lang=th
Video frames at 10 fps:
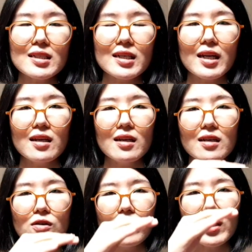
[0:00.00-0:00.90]
จากนั้นเนี่ย
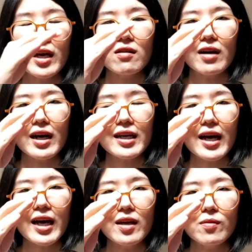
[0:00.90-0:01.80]
กลไกของร่าง
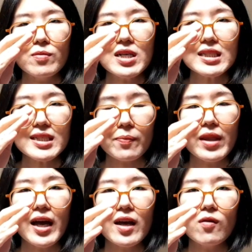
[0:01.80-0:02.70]
กายเมื่อจับ
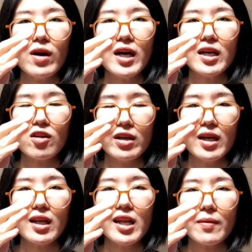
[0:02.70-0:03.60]
ได้ว่าตอนนี้
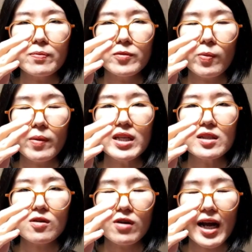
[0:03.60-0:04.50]
ระดับโดปามีน
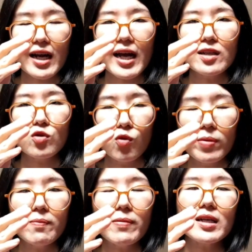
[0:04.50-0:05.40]
ของร่างกายสูง
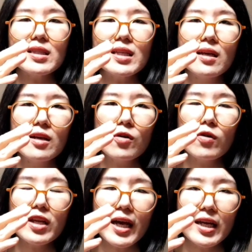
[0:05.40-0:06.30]
ผิดปกติกล
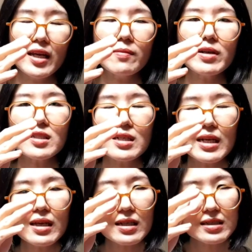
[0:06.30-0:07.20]
ไกนี้มันก็จะ
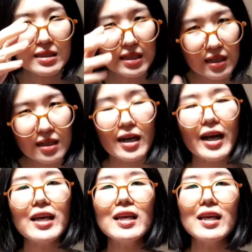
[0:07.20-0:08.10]
เร่งดึง
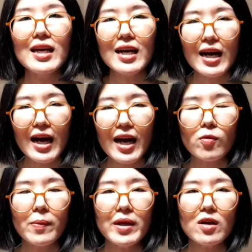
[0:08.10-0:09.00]
ให้ค่าโด
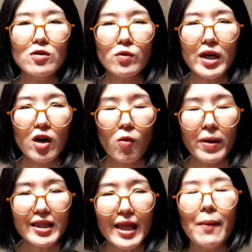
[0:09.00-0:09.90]
ปามีนของตัวเองลง
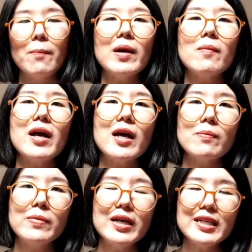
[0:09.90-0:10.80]
มาต่ำมา
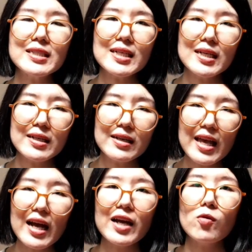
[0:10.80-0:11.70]
กๆเพื่อที่จะเรี
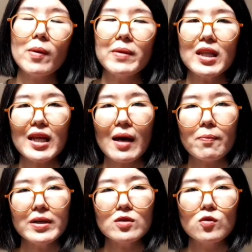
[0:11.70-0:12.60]
ยกให้โดปามีนกลับ
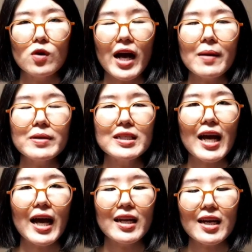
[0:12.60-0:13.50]
ไปสู่ค่าพื้น
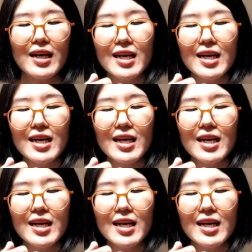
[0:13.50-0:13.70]
ฐานนะคะ